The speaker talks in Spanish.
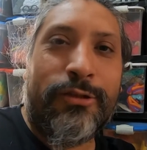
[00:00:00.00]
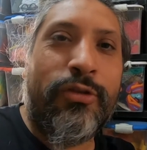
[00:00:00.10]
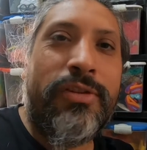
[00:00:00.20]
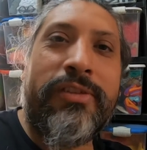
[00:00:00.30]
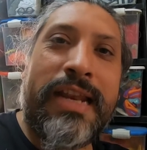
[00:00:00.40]

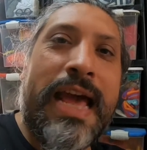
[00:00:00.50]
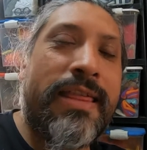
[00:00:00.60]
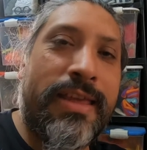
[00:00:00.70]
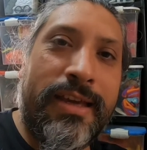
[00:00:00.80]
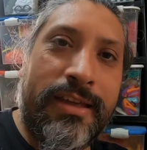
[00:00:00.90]
No vive
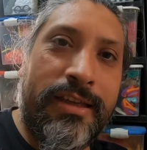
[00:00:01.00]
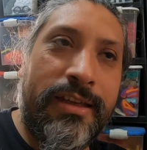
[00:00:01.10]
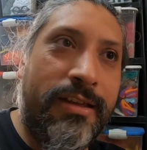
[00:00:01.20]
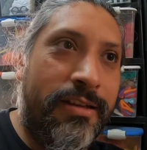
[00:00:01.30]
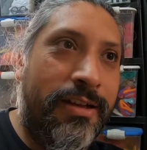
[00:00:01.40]
nadie
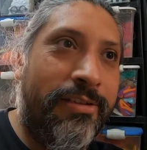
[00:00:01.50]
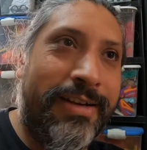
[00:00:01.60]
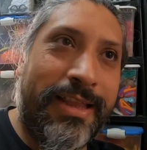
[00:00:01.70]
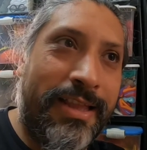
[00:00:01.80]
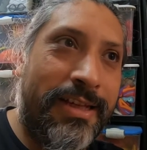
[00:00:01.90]
ahí, la
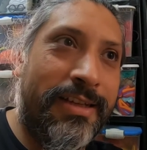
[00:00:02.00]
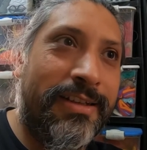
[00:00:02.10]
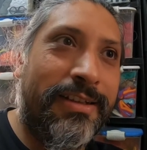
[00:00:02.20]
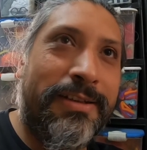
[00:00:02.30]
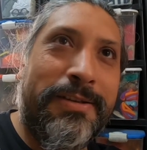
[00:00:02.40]
verdad.
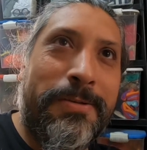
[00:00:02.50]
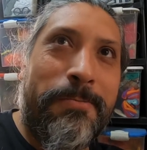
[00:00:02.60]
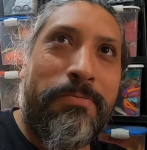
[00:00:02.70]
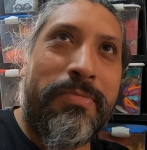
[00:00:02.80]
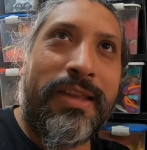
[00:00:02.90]

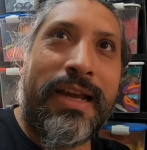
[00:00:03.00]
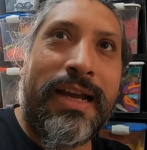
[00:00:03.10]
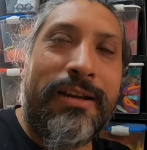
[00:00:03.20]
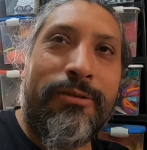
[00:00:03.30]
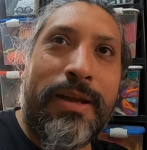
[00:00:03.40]

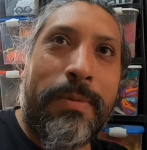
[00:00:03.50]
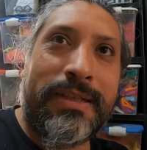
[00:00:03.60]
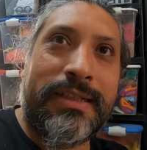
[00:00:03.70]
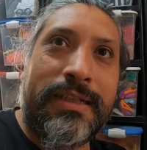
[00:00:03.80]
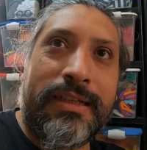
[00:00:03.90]
Dejarle una
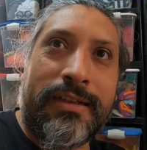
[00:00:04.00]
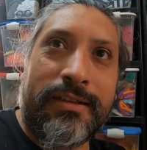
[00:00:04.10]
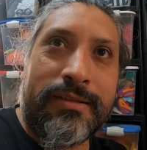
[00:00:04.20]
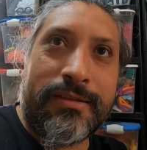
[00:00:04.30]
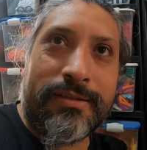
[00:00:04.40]

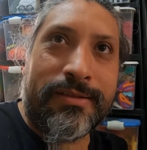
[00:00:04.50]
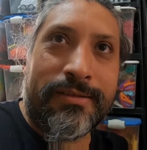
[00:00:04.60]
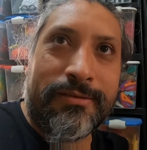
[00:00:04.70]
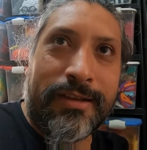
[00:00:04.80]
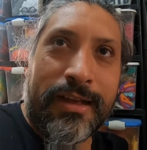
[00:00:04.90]
pasada
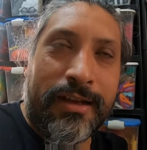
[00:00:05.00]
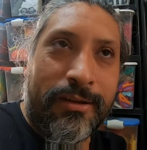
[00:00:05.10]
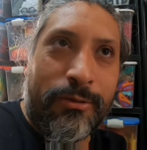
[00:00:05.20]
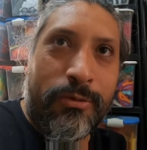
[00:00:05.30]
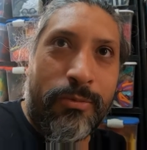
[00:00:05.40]

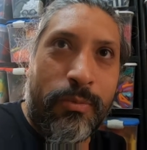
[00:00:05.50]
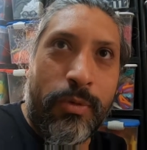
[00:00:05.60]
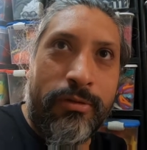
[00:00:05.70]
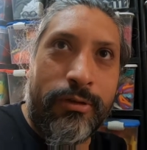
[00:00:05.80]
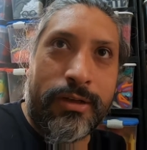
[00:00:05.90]
a un
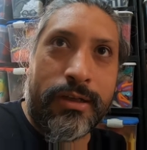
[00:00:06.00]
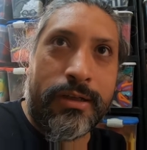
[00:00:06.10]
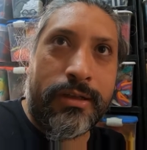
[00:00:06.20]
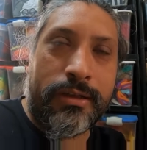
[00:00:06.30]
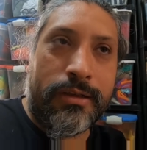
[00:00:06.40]
pueblo
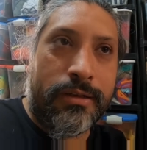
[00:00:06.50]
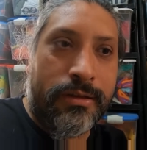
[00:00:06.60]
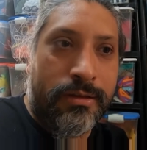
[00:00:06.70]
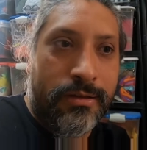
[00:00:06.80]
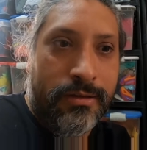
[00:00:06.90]

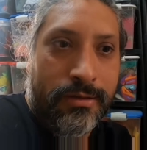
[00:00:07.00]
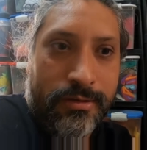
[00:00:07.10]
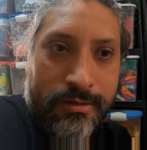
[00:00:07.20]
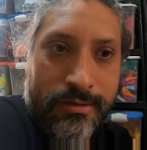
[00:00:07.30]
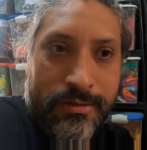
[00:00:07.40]
que,
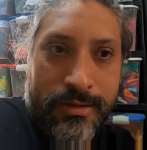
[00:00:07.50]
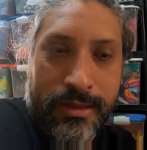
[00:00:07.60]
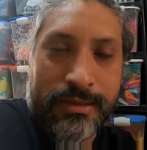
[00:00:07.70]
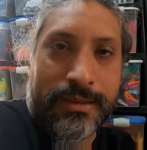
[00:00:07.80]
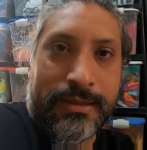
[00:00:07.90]
que
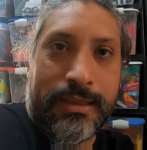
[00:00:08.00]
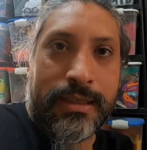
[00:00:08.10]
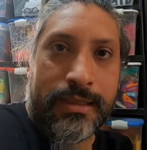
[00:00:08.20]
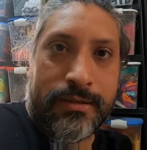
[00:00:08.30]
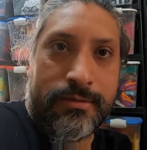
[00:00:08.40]

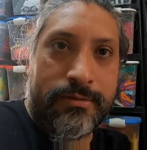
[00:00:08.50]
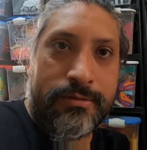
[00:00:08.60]
necesita,